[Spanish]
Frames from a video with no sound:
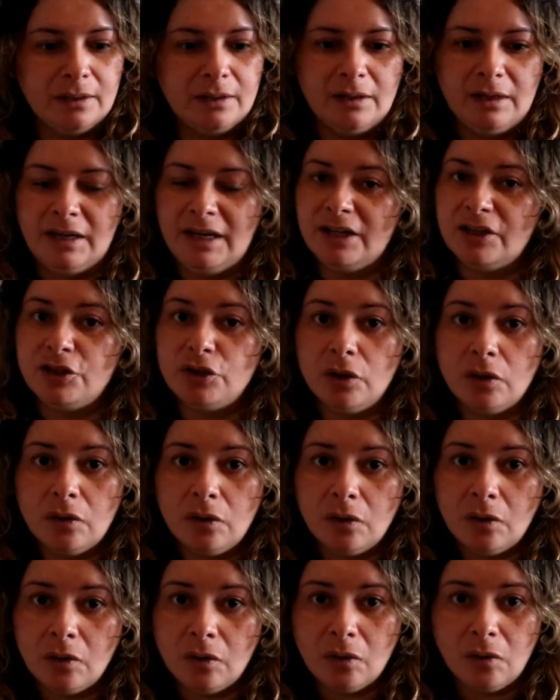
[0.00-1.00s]

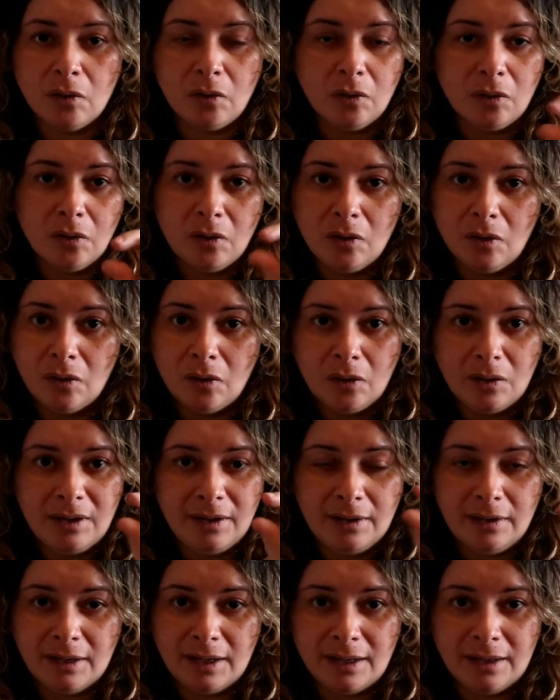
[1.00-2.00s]
leyó
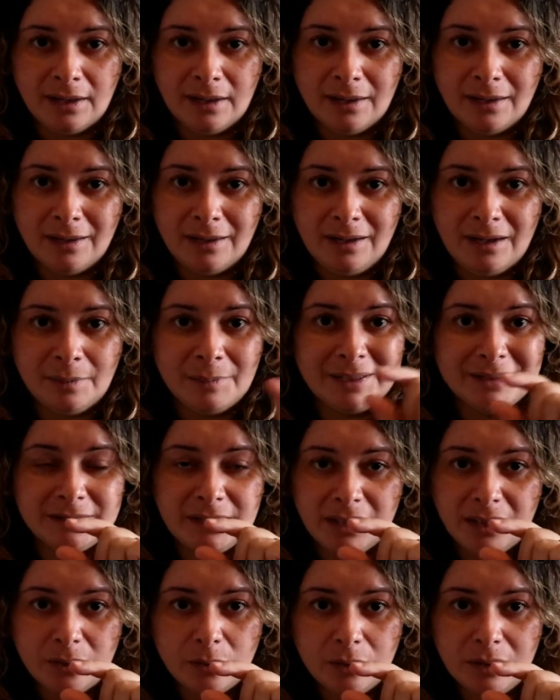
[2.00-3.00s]
la
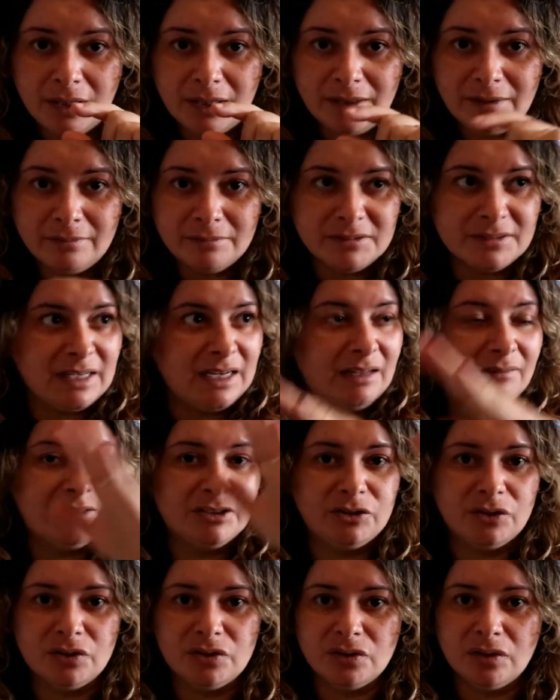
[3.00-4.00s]
matrícula, se
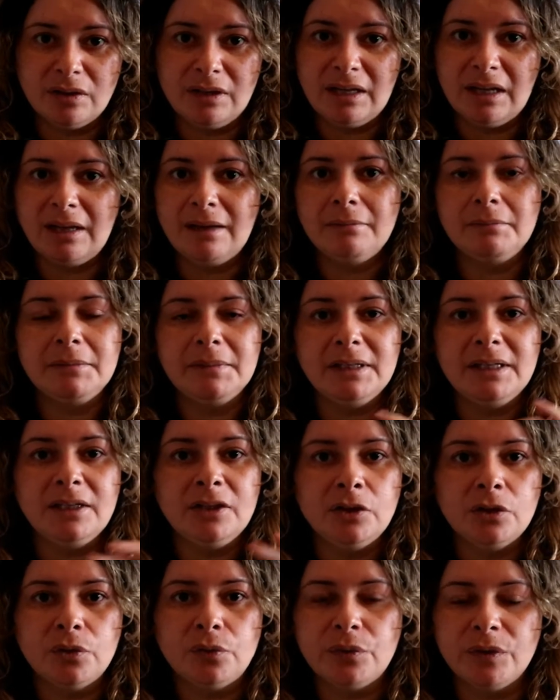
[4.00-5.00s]
levantó sola,
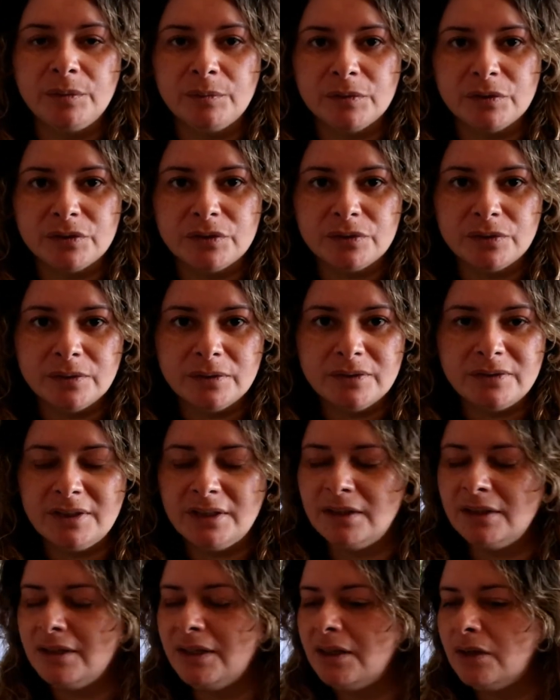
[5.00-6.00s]
y nos fuimos
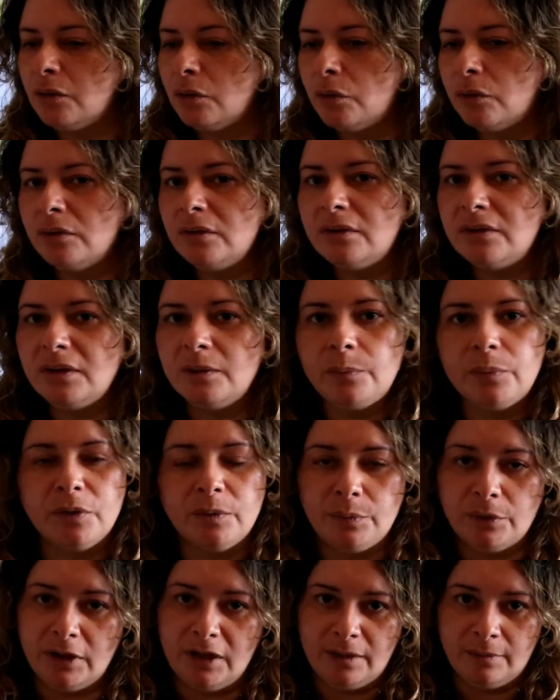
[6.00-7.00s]
sin ningún tipo de
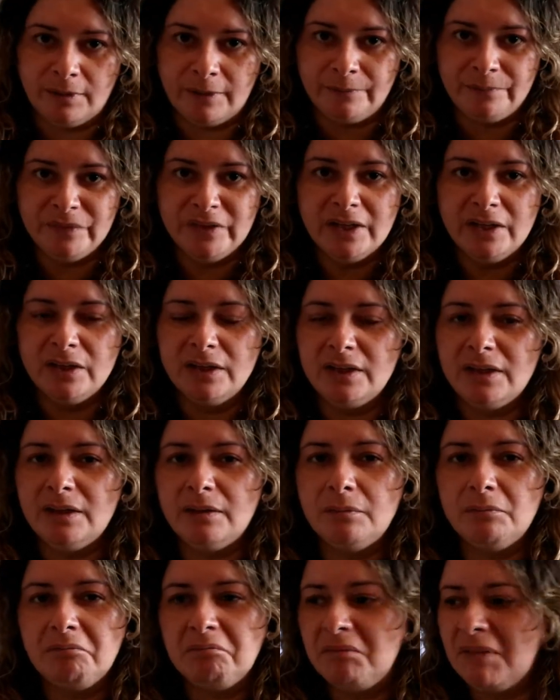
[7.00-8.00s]
problema.
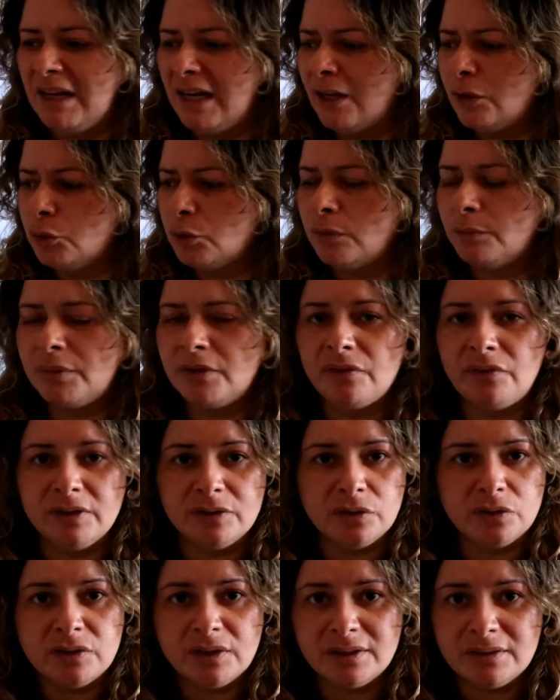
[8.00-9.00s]
El auto en
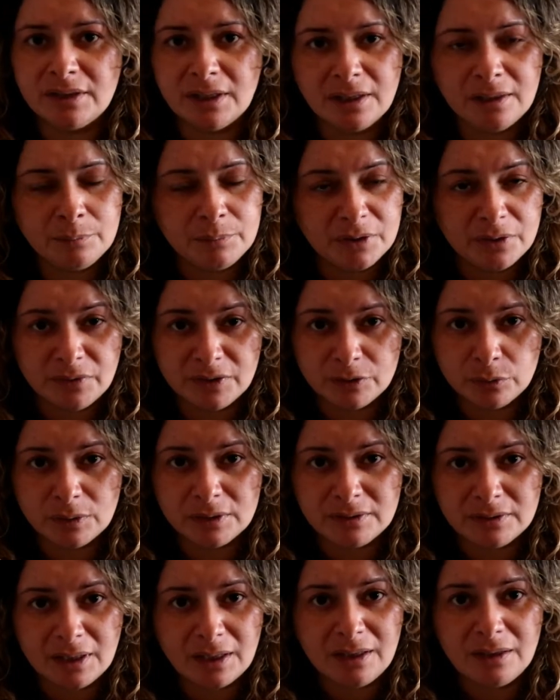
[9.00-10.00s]
perfecto, en perfecto
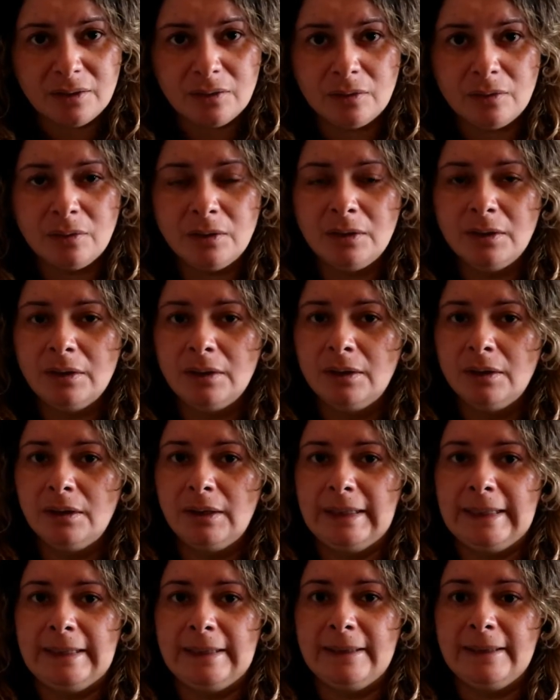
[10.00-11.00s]
estado,
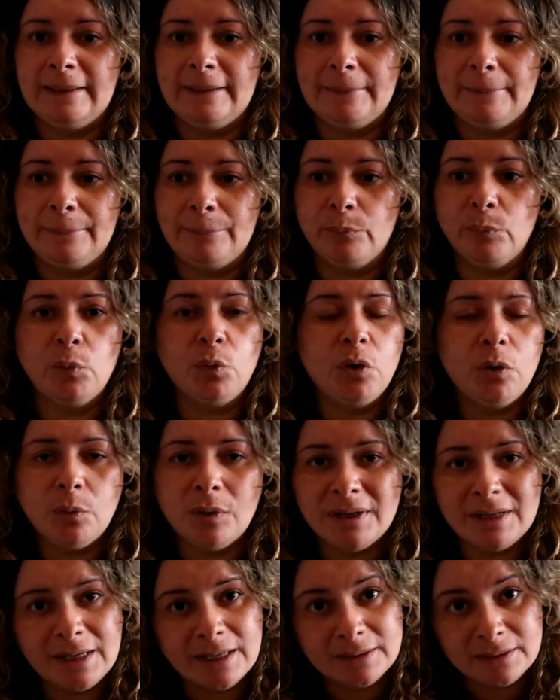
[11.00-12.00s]
eh, muy
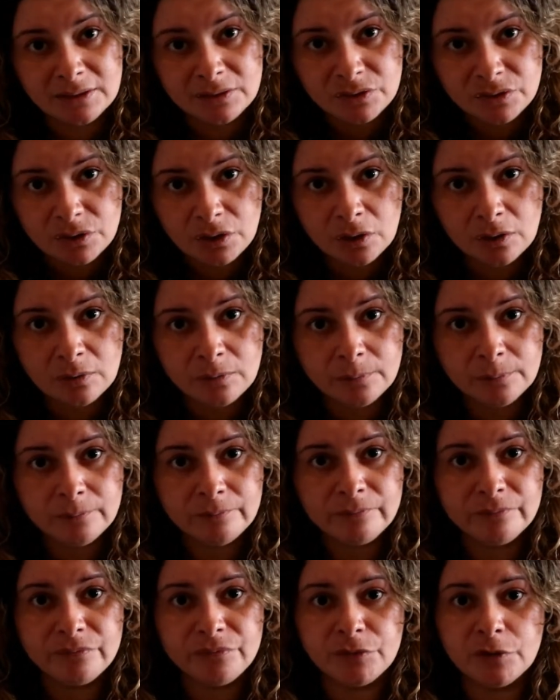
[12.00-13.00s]
buena la atención,
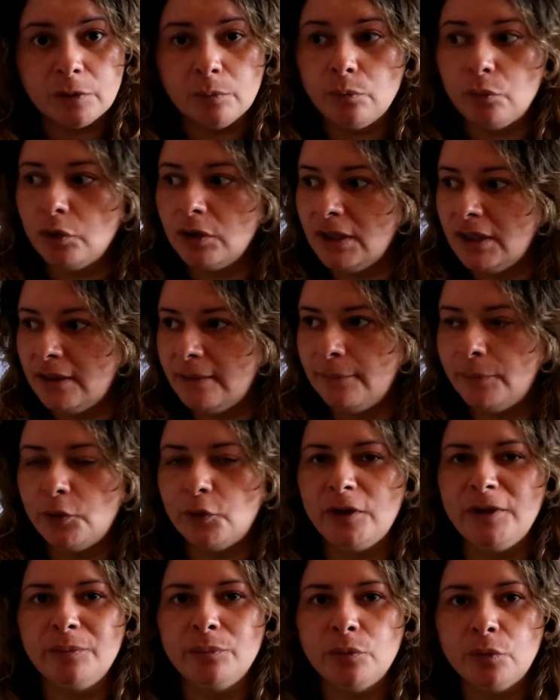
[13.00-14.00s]
muy limpio
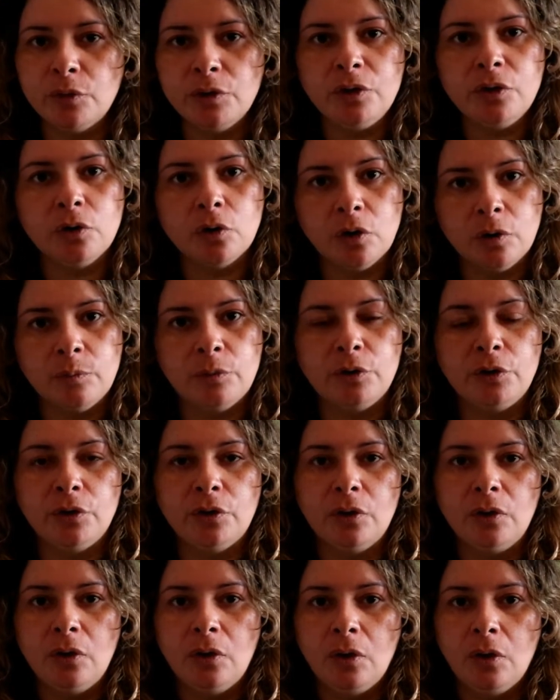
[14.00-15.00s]
y muy
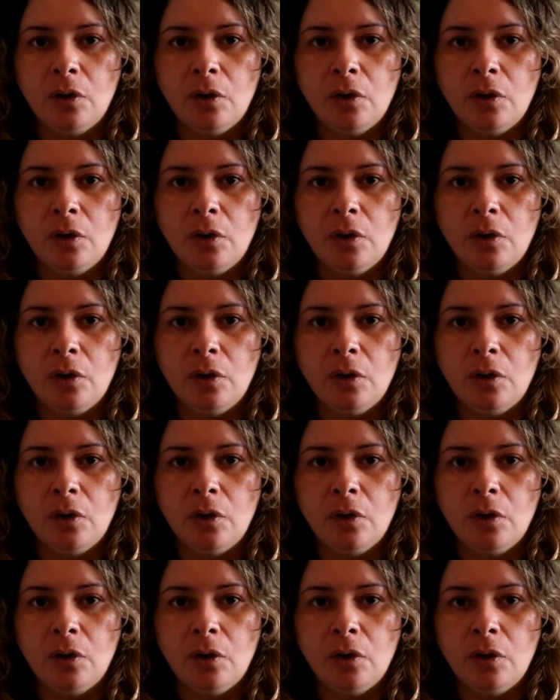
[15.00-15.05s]
cómodo